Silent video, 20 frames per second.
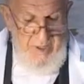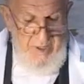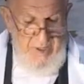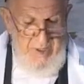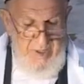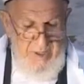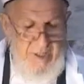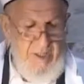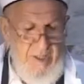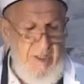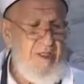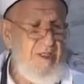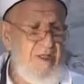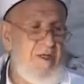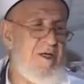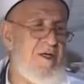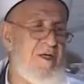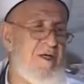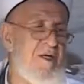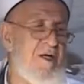
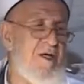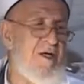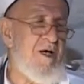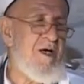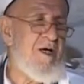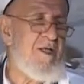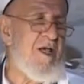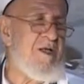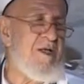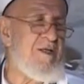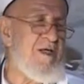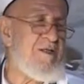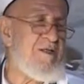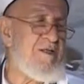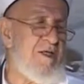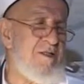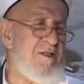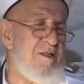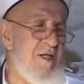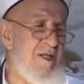İki, Allah'ın
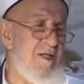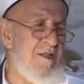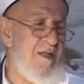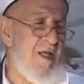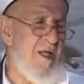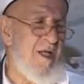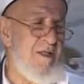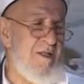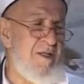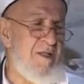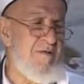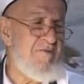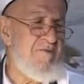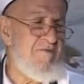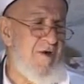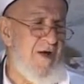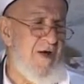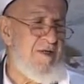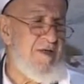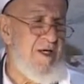yasaklarından
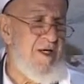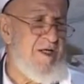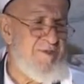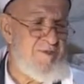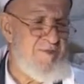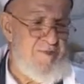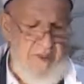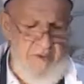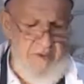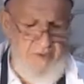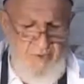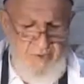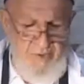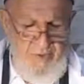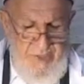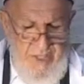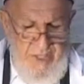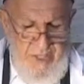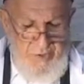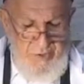vazgeçmek,
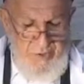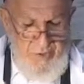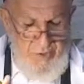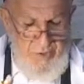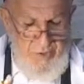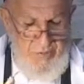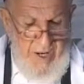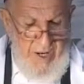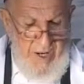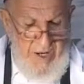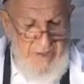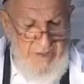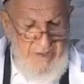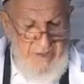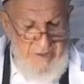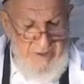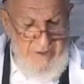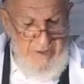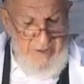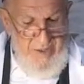uzak durmak.
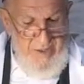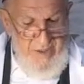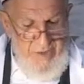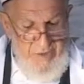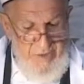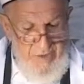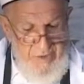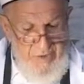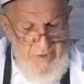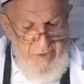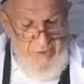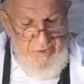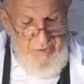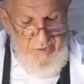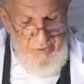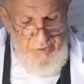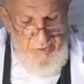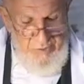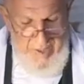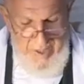Uzak
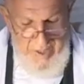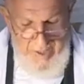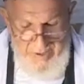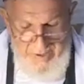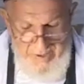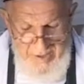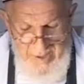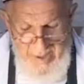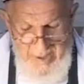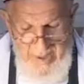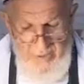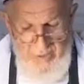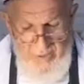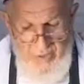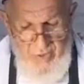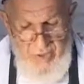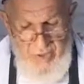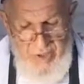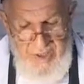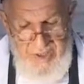durmak.
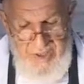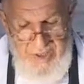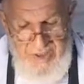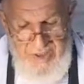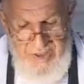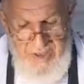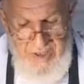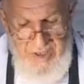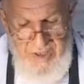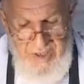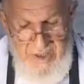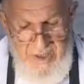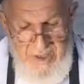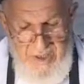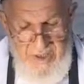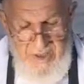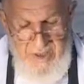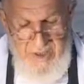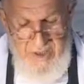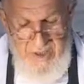Bu ikisi
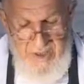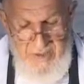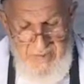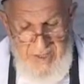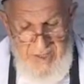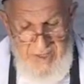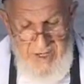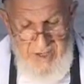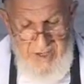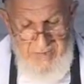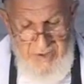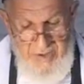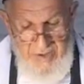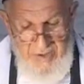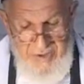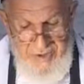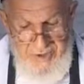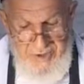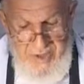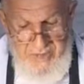beraber
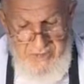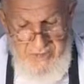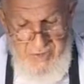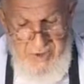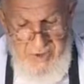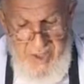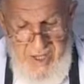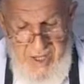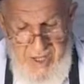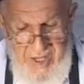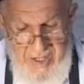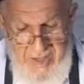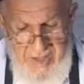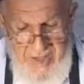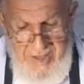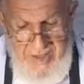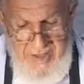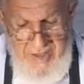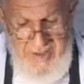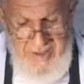olacak. Bu da
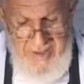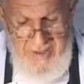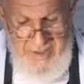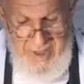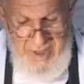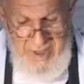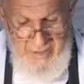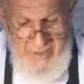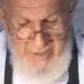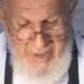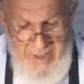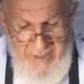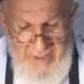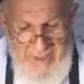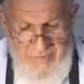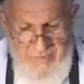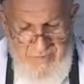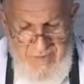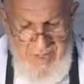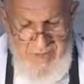rağbet
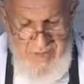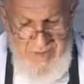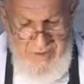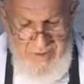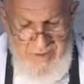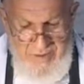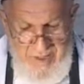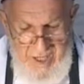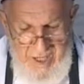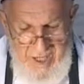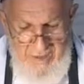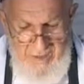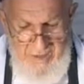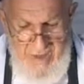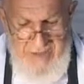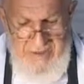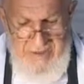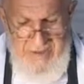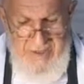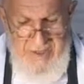ve
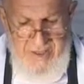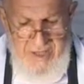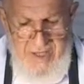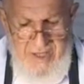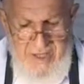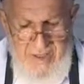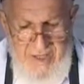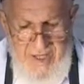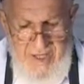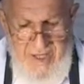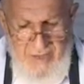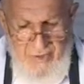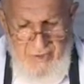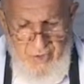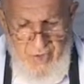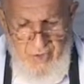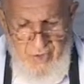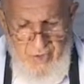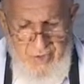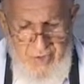rehbet yani
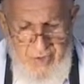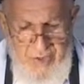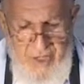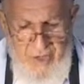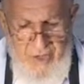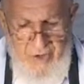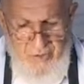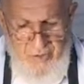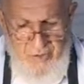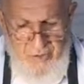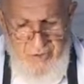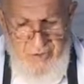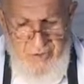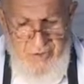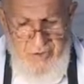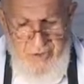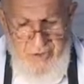korkuyla umut